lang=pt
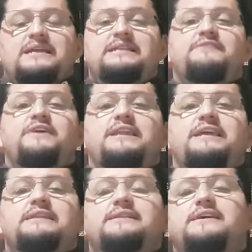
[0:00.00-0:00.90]
que
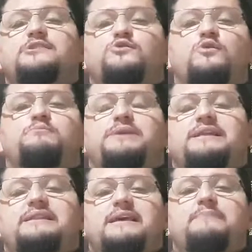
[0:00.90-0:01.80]
deveria tanto
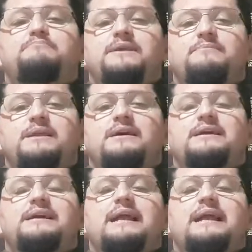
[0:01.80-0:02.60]
compreender a Bíblia